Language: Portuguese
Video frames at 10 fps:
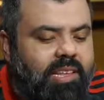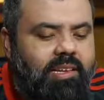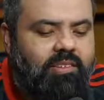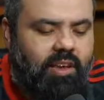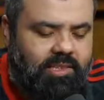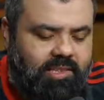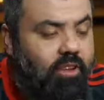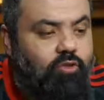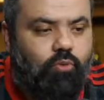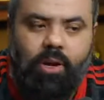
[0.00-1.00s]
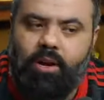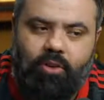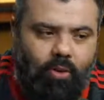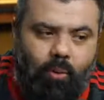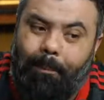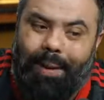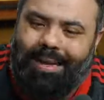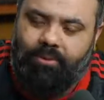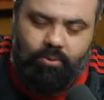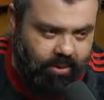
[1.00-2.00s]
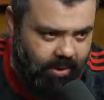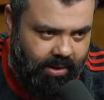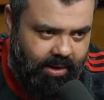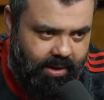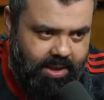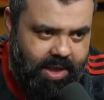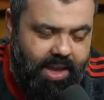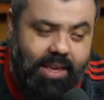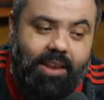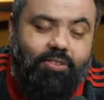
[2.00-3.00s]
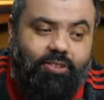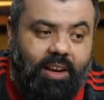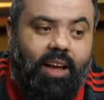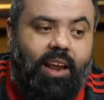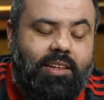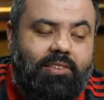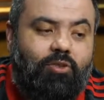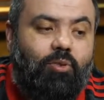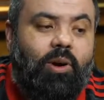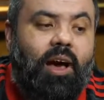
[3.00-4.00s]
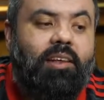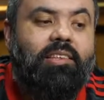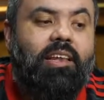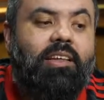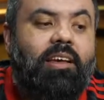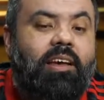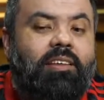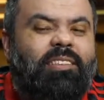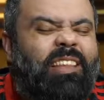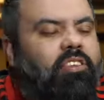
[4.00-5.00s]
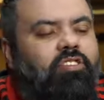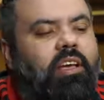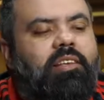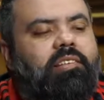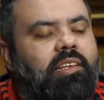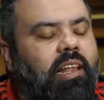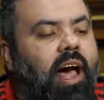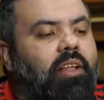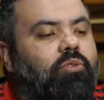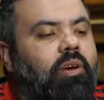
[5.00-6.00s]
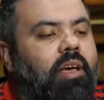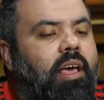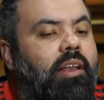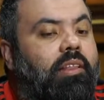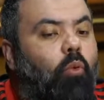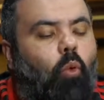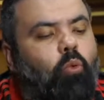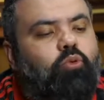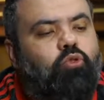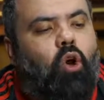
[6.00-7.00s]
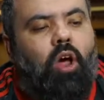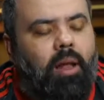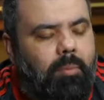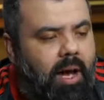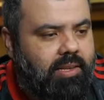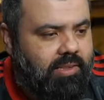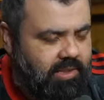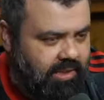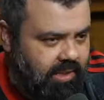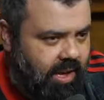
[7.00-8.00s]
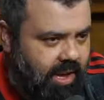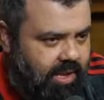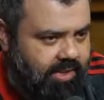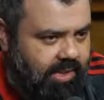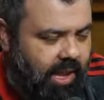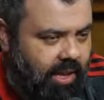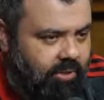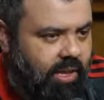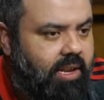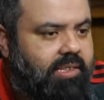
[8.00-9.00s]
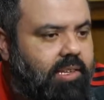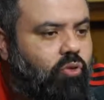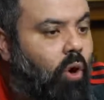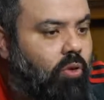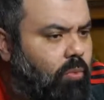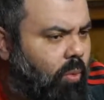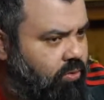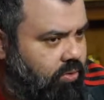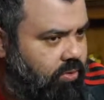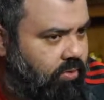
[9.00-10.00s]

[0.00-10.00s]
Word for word: ele já seja um grande arrombado. E aí ele chega lá nesses lugares, ele deixa esse lado, ele não controla mais esse, é esse lado dele e se torna um monstro.